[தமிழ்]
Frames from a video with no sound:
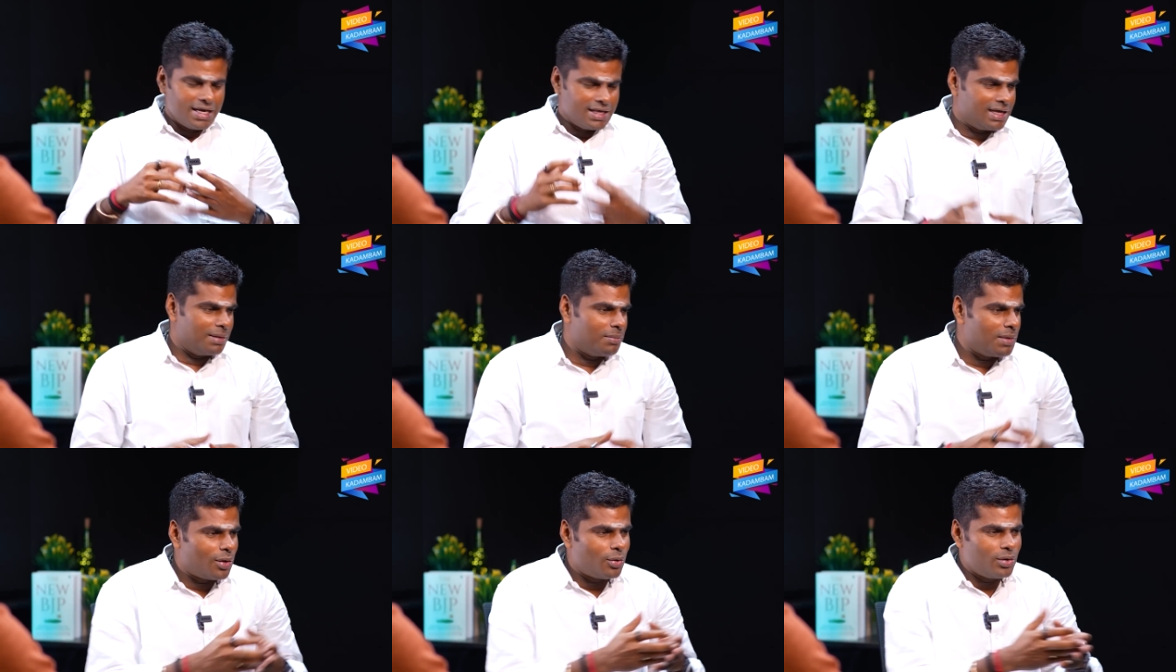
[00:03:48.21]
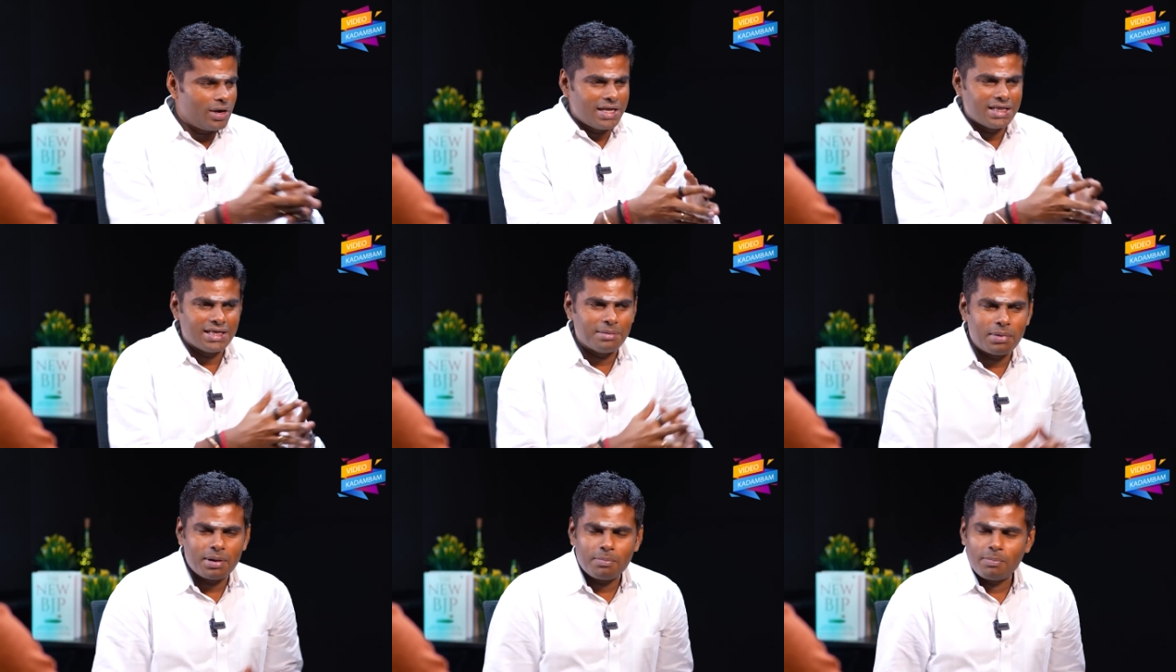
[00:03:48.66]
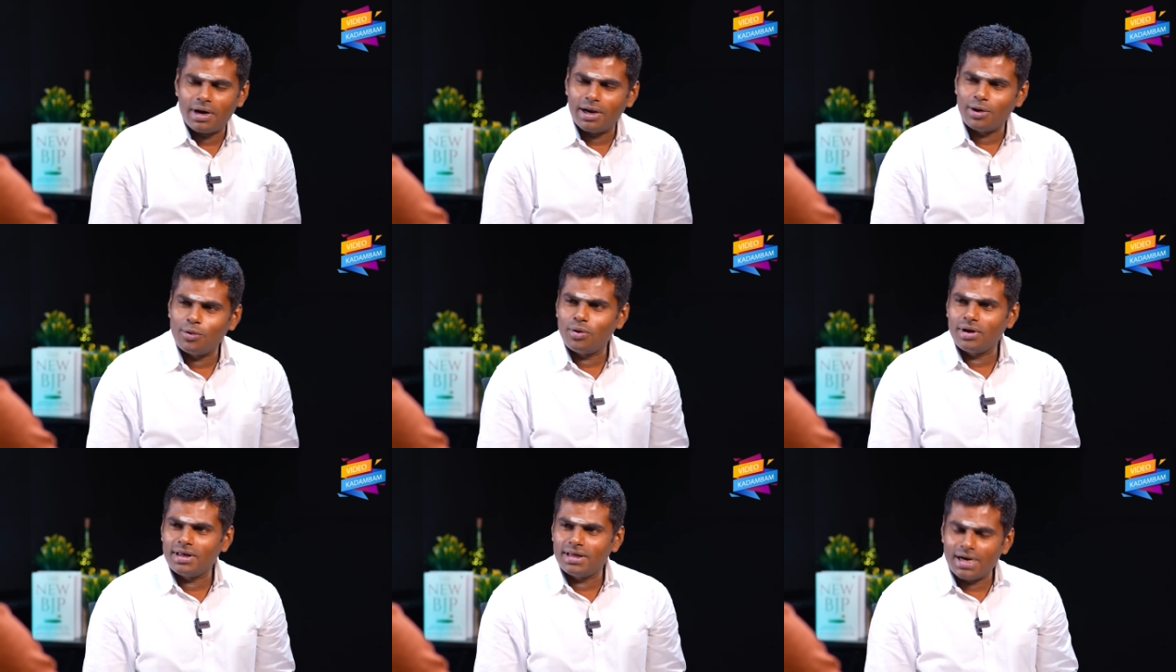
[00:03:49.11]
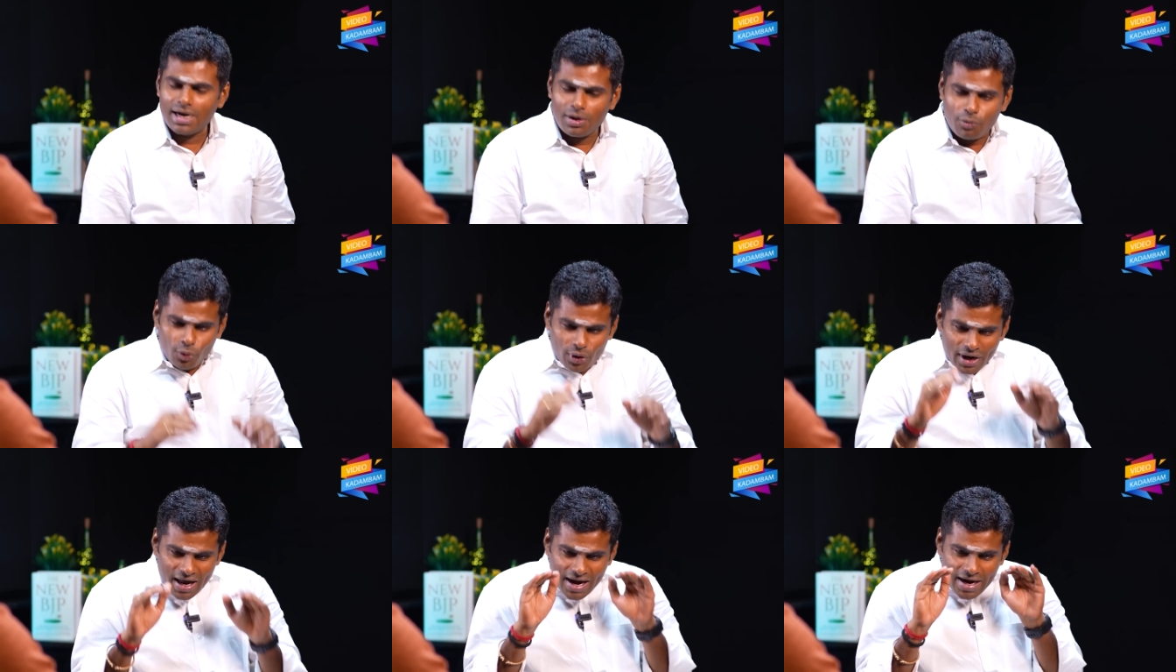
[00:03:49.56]
இந்த அம்மா கொண்டு இந்த பக்கம் பணம் கொடுக்குது
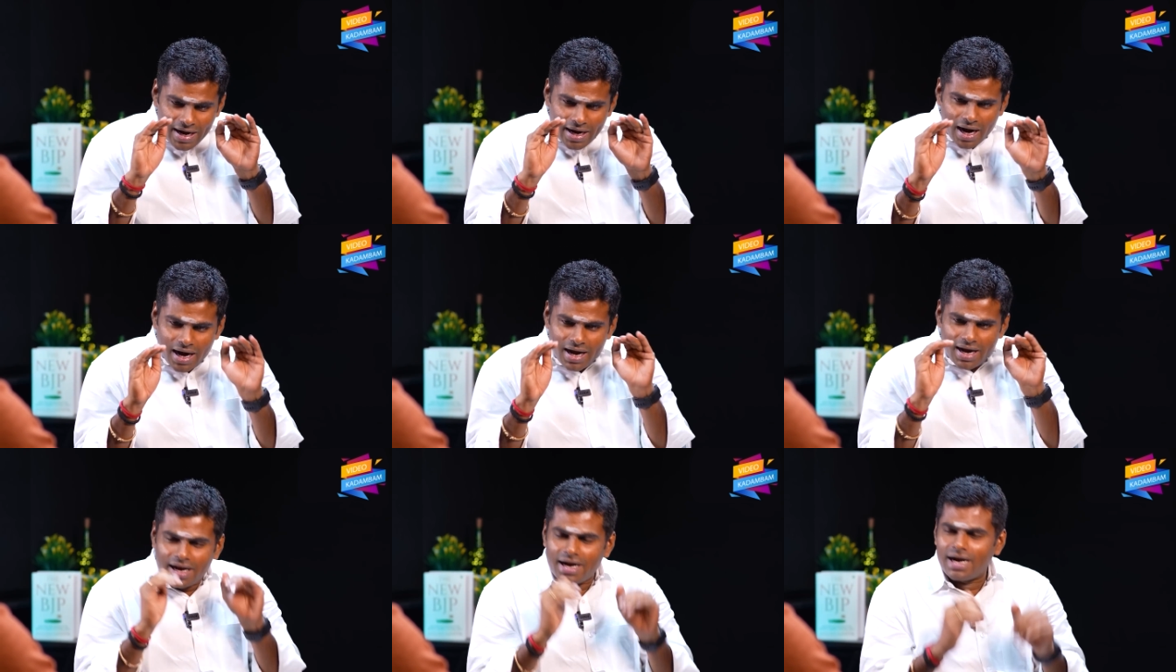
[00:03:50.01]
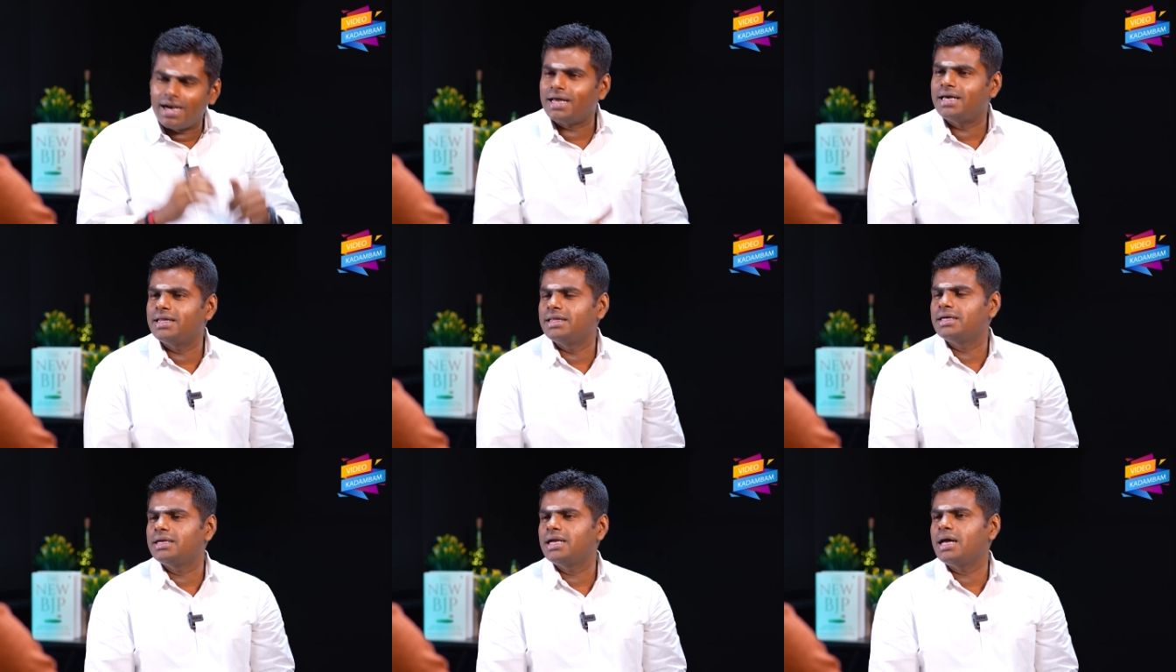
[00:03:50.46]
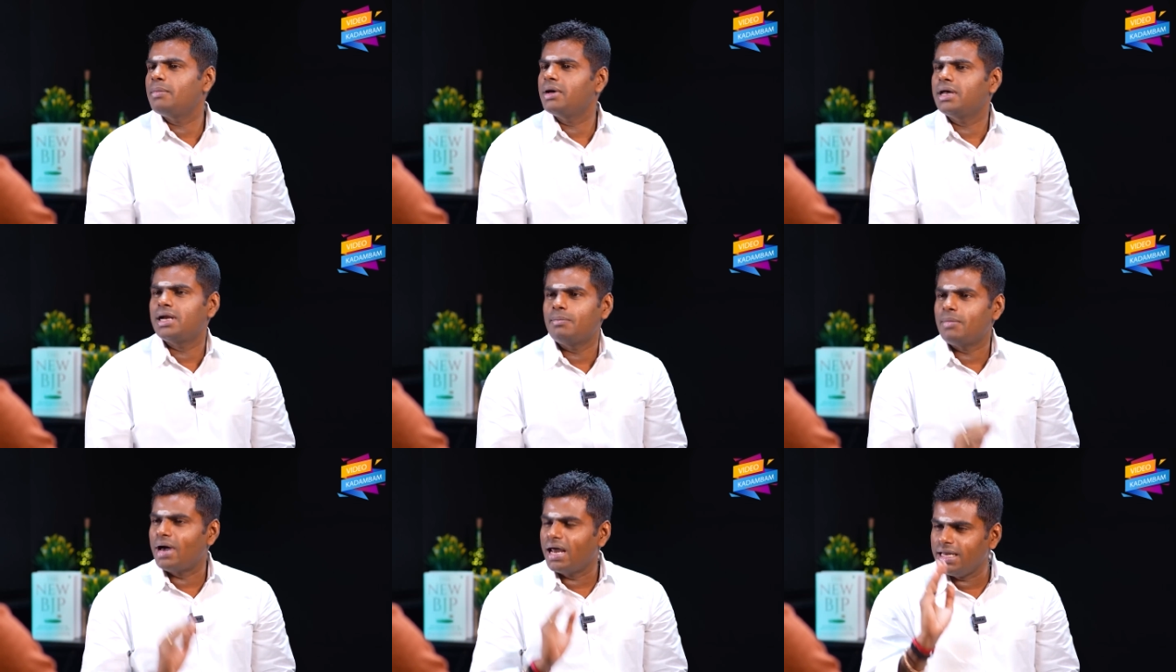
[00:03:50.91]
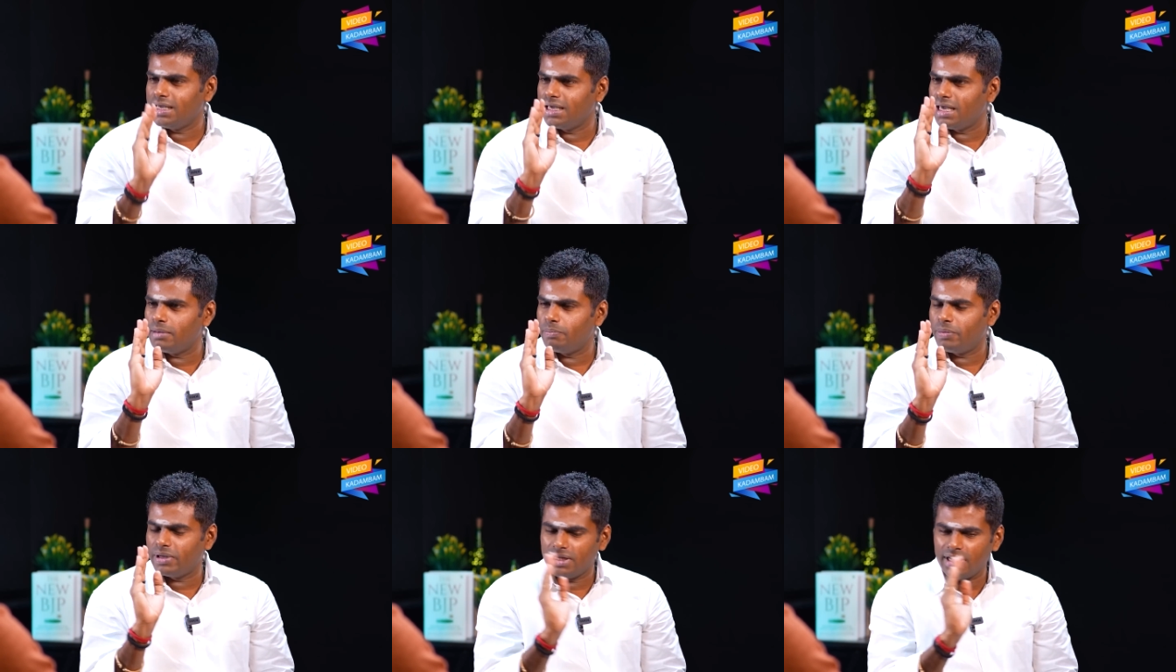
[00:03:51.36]
இதெல்லாம் ஒரே நாளில் நடக்குது நம்ம நம்ம
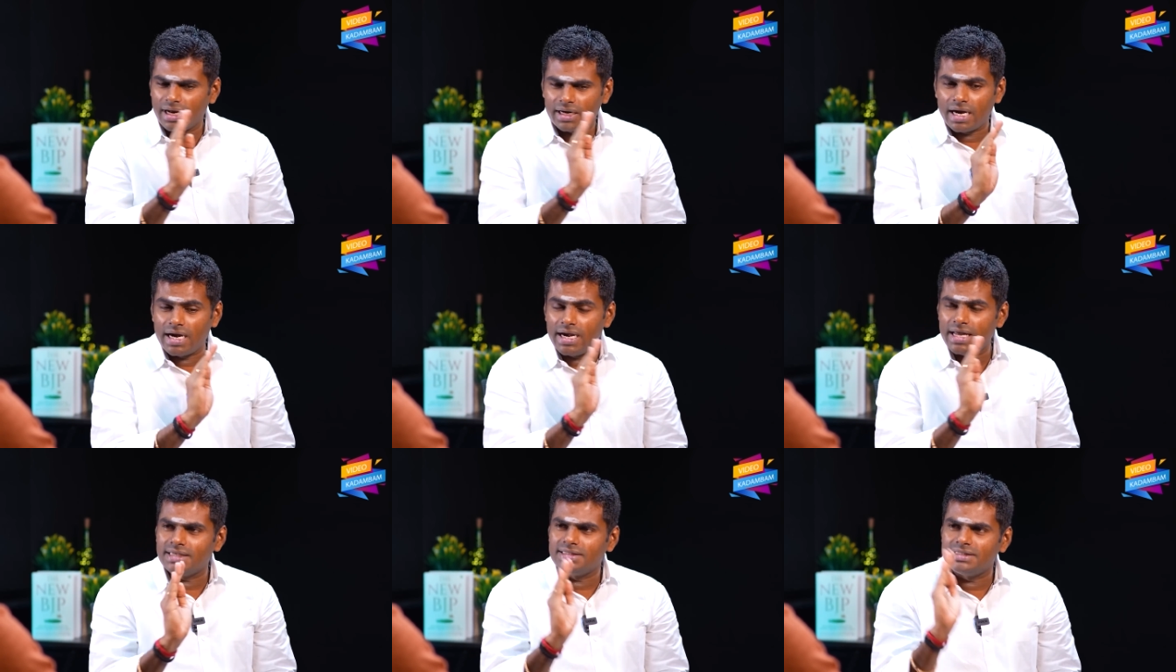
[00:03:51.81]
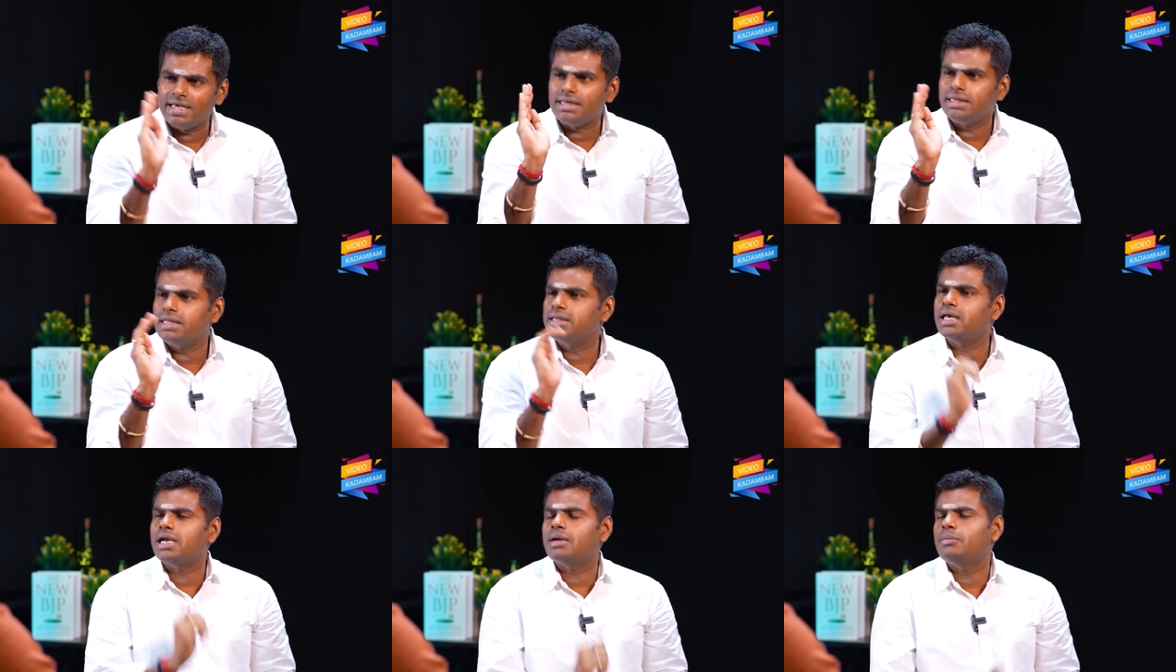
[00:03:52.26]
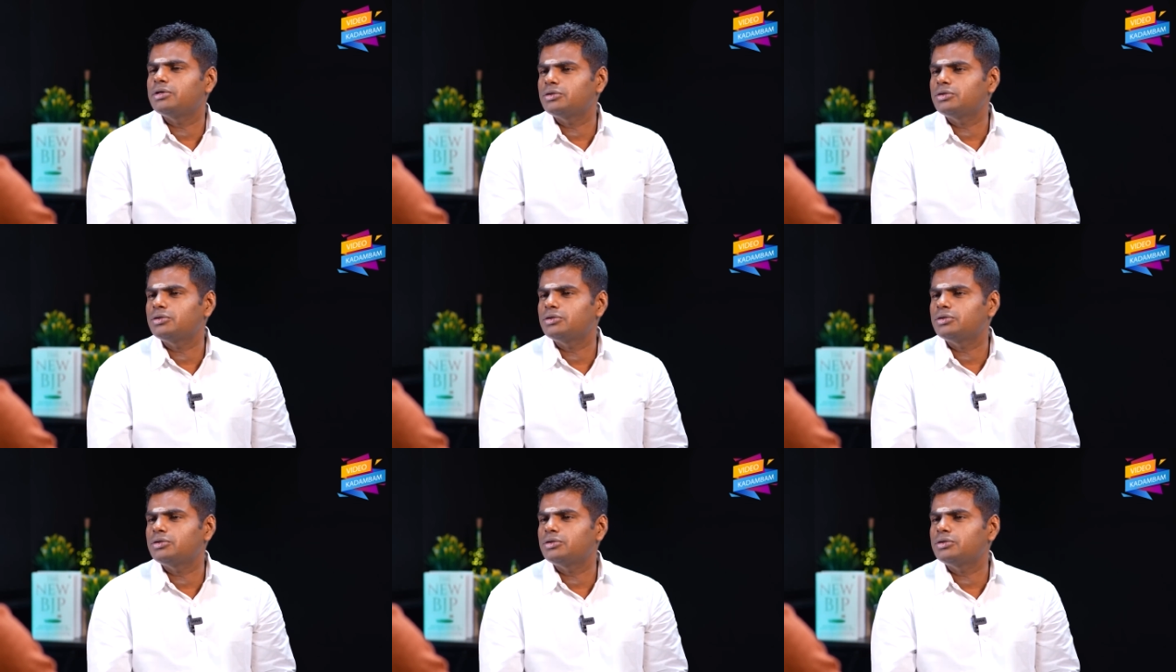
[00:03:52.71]
அறிக்கையை பார்த்தீங்கன்னா ரெண்டையும் சேர்த்தி தான்